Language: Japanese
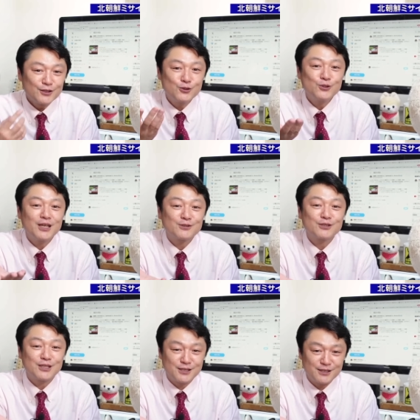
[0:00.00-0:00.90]
12月
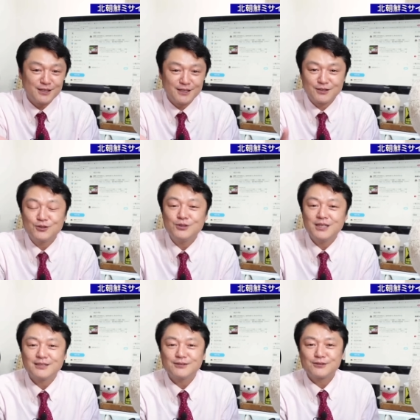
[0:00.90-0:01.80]
1日、
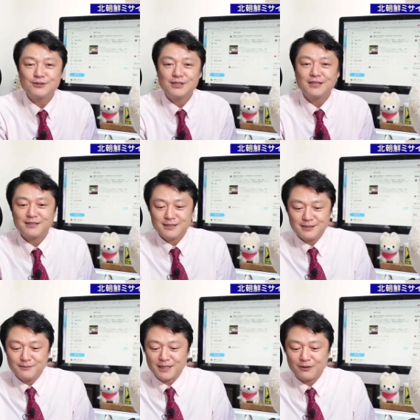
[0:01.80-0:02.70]
12月
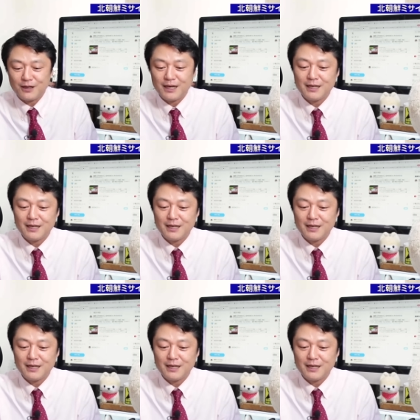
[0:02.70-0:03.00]
1日までの